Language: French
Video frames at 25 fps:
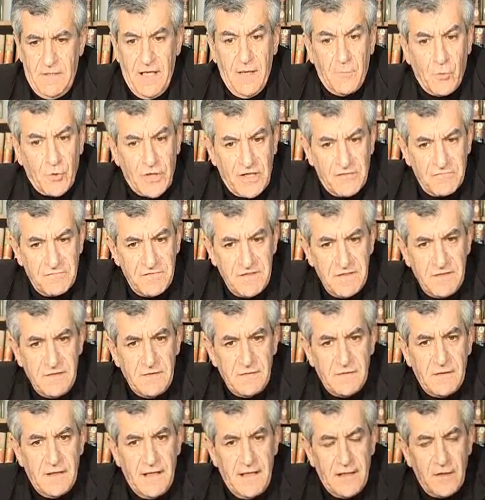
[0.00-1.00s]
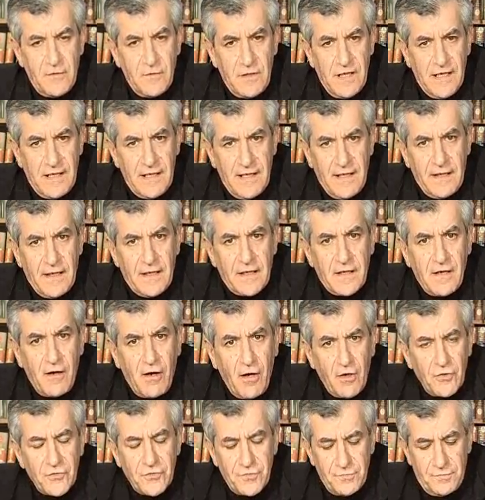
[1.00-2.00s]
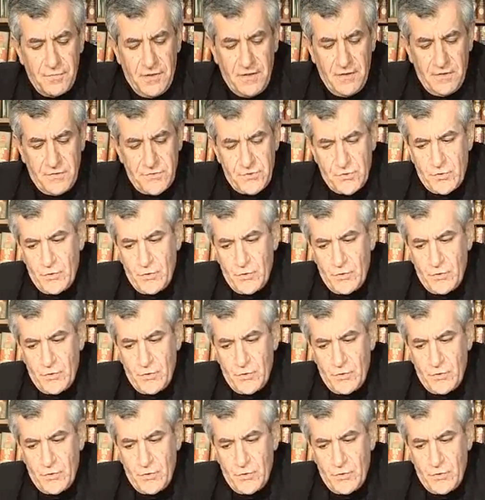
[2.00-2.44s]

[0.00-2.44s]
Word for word: et à mon avis, elle, a grandement